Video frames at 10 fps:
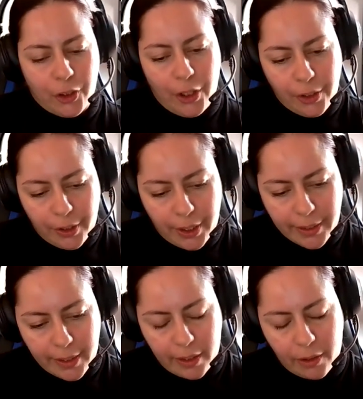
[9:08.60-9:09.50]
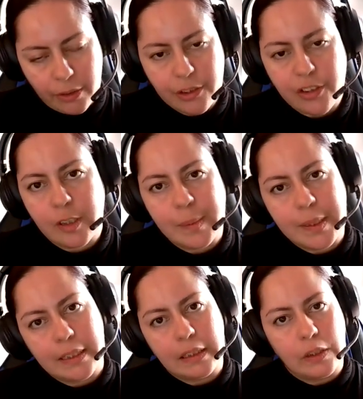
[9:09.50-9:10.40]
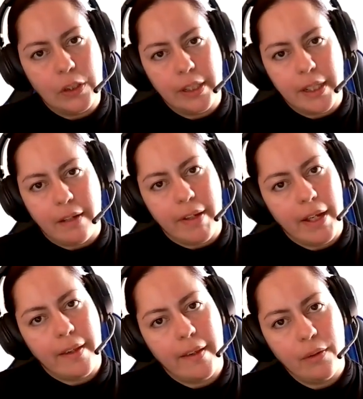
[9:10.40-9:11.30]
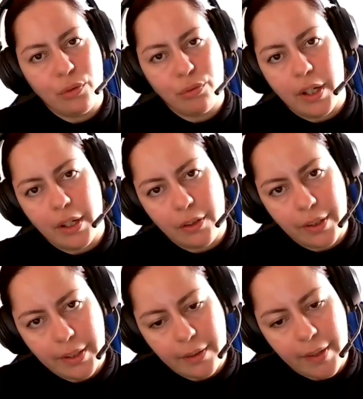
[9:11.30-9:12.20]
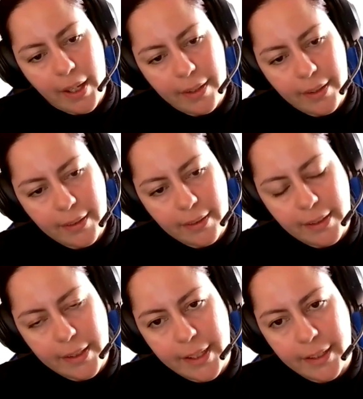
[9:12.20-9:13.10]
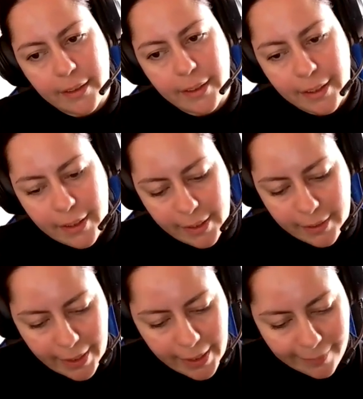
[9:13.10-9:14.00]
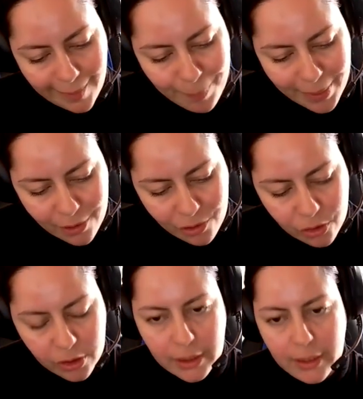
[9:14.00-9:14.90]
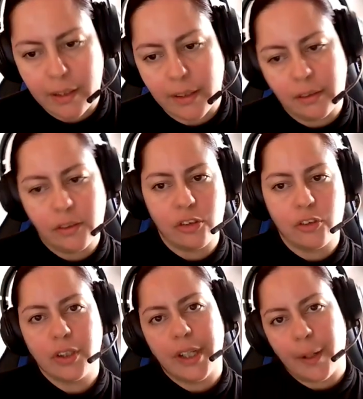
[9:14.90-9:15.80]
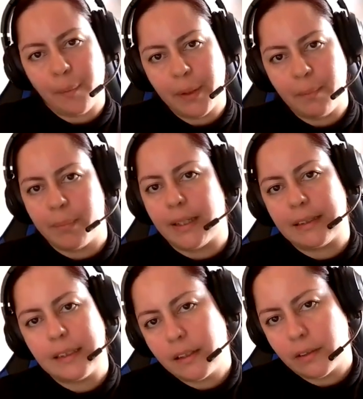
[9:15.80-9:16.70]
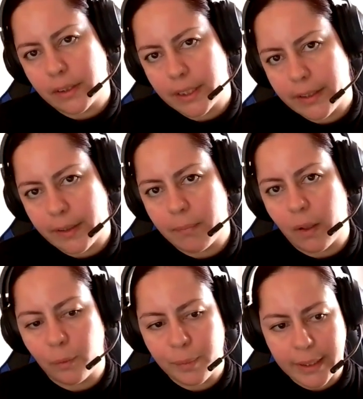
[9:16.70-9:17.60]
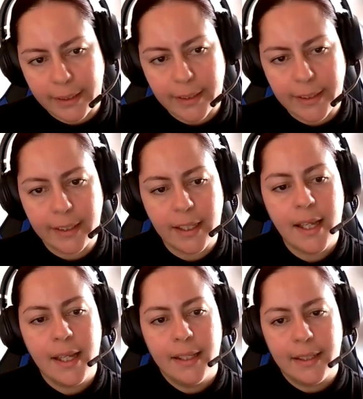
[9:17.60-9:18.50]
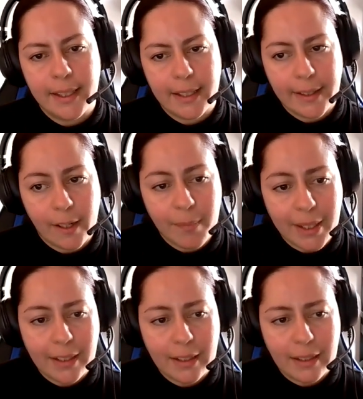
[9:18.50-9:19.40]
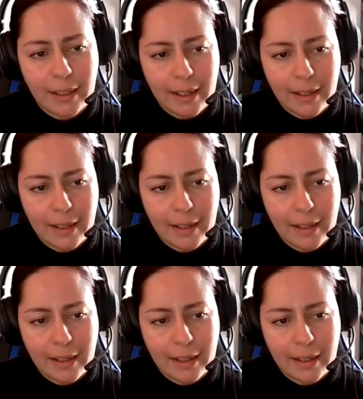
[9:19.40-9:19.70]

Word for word: todo este reconocimiento del viaje del usuario, de este viaje de este cliente, de, esta persona a la que nosotros queremos impactar con este inbound marketing, determina